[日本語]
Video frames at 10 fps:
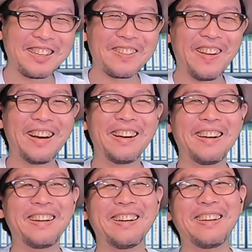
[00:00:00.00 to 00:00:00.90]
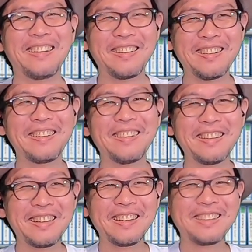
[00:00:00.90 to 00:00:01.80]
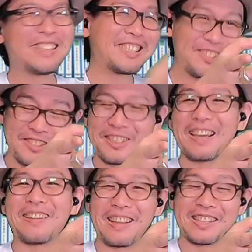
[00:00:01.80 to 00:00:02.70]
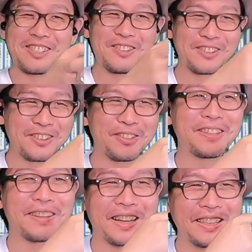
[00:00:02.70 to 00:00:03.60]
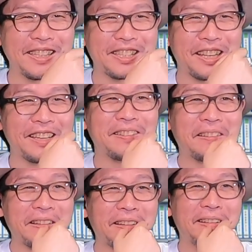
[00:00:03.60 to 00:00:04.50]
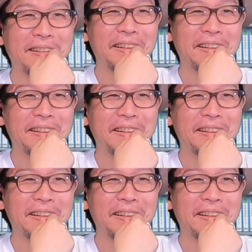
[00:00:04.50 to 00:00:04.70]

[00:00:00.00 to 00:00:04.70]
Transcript: てえわ。いや、そうだよね。そういうことだよね。あんなじゃないよね。